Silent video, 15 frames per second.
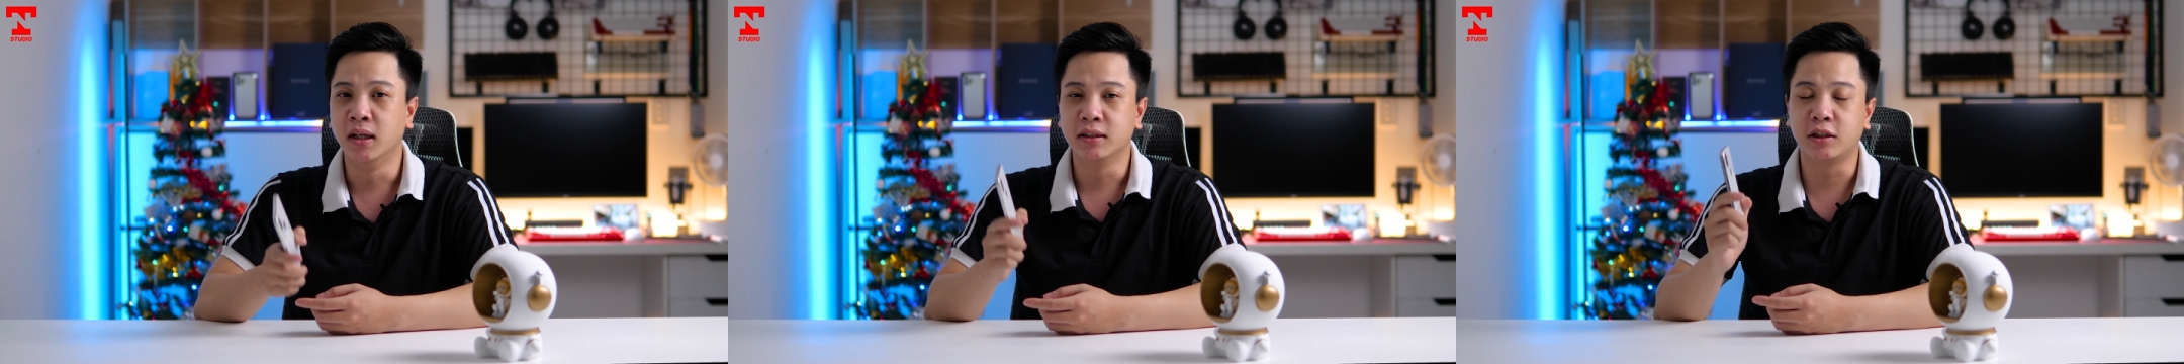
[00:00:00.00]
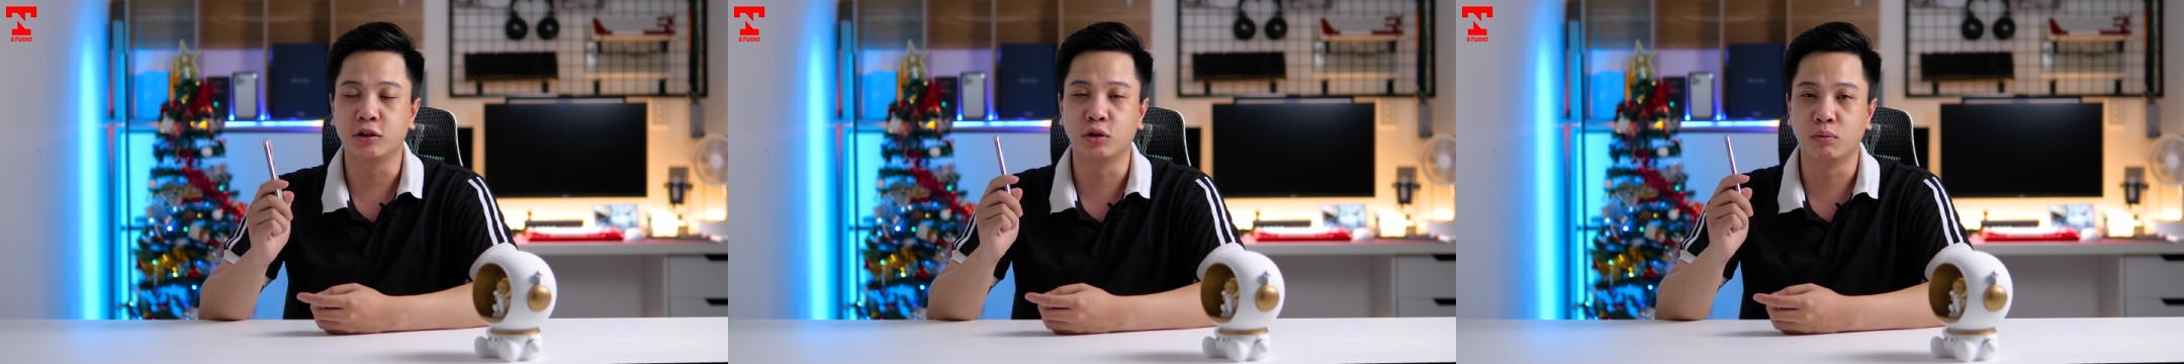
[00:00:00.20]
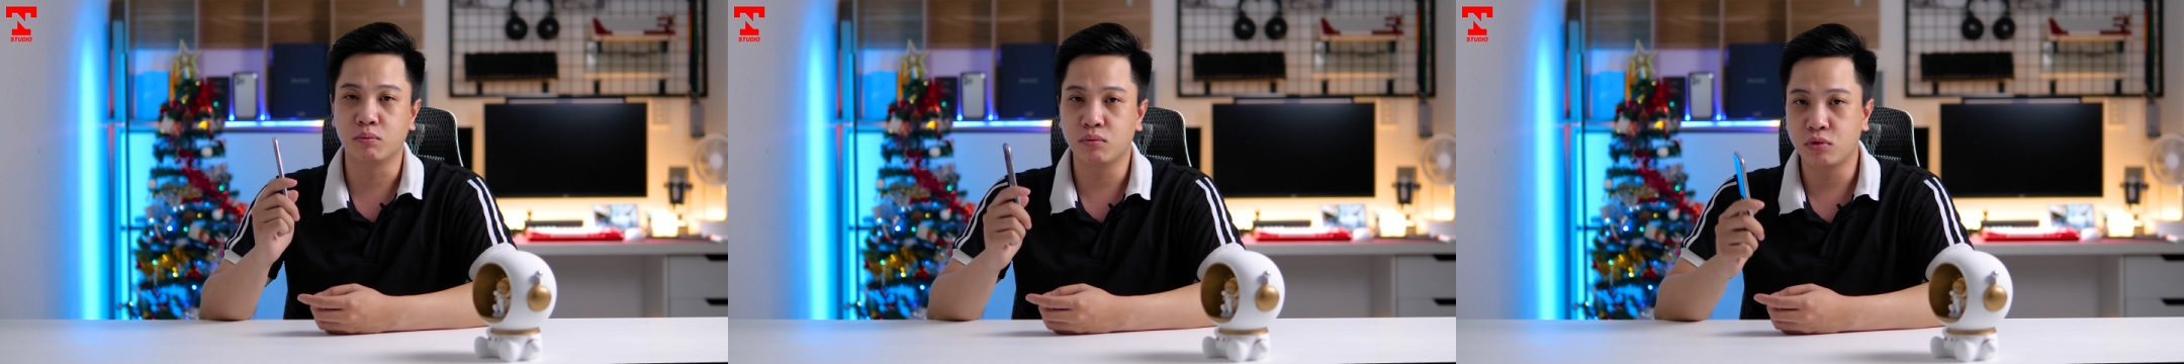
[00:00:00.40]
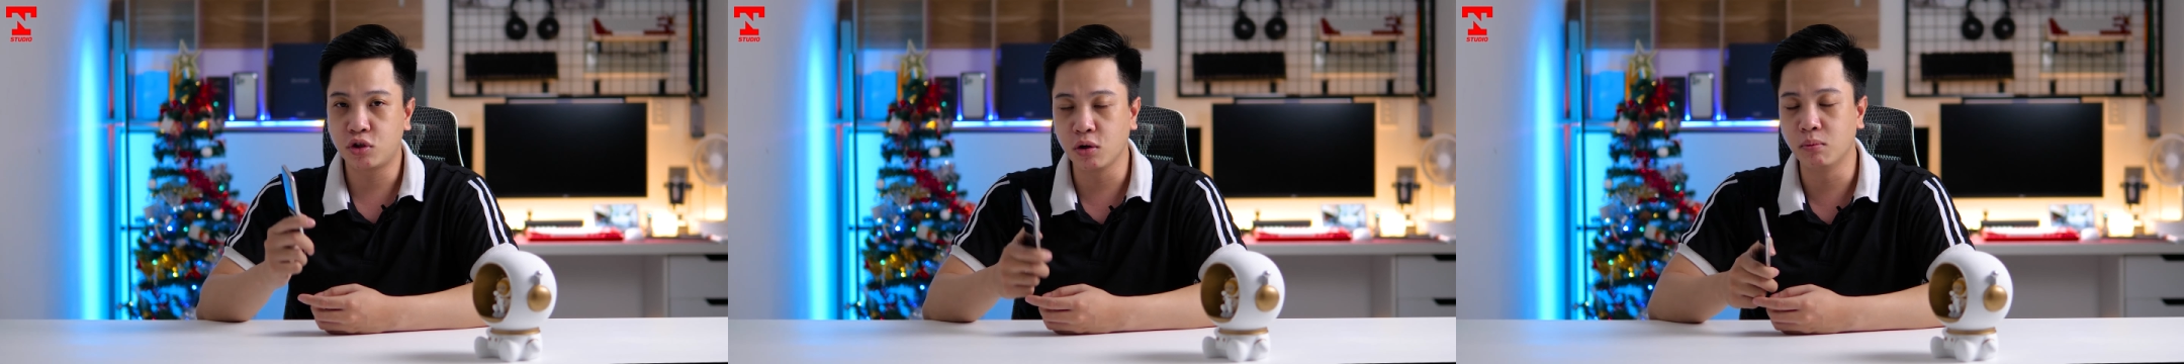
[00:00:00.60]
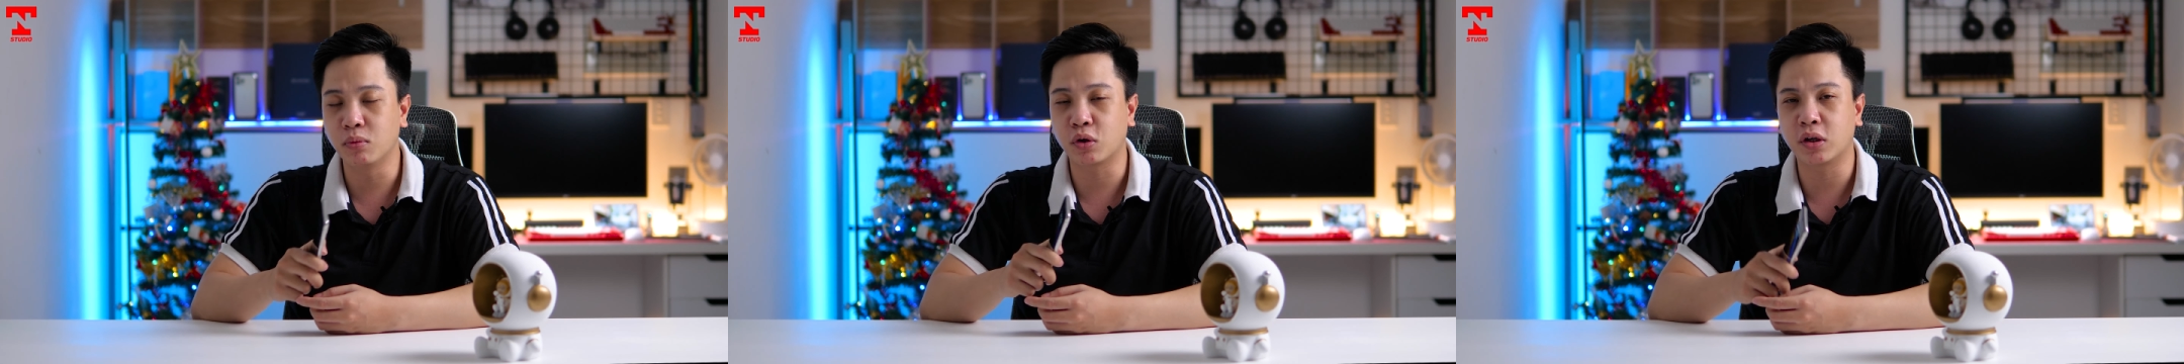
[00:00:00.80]
sử dụng
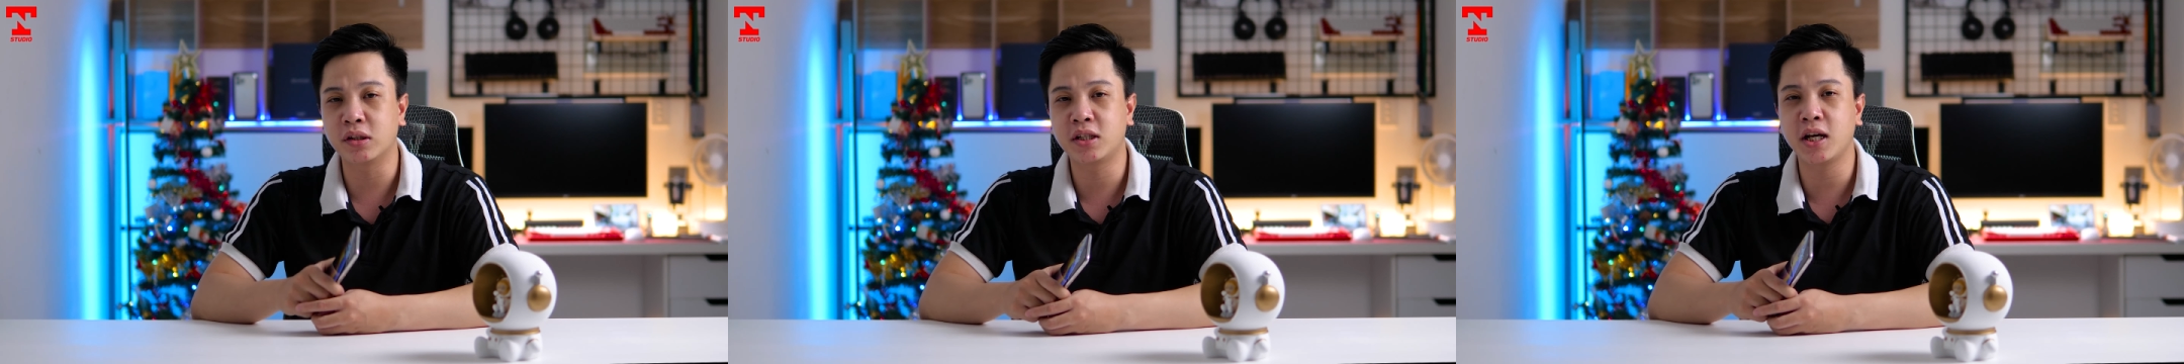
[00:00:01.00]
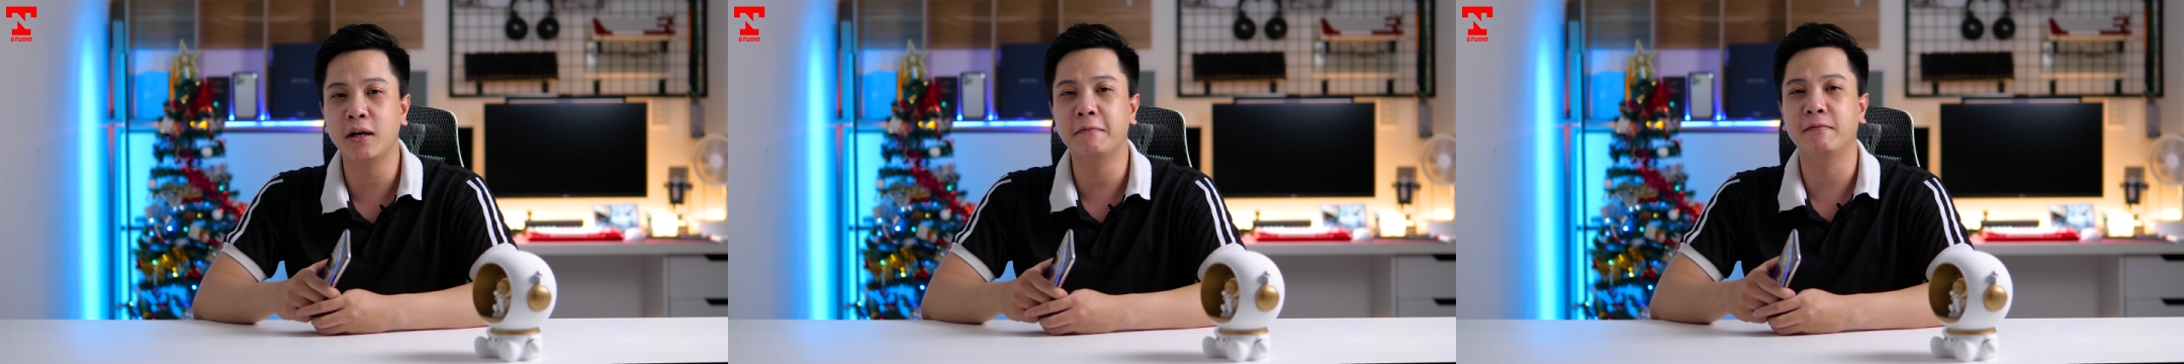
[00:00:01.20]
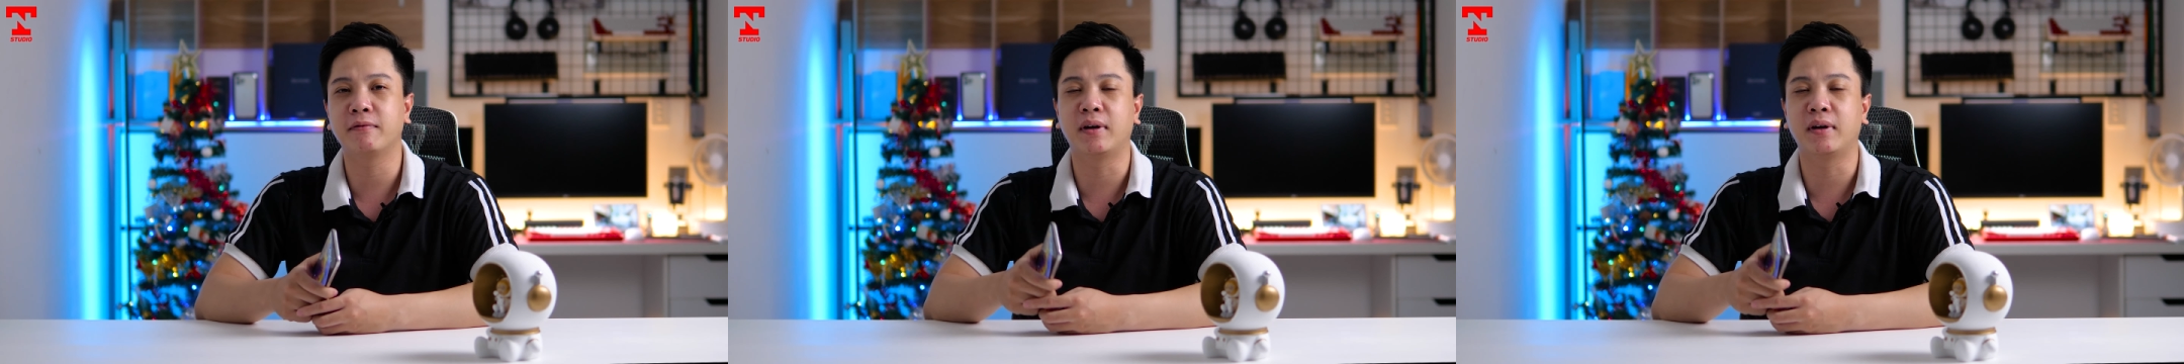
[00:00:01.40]
chung một con chip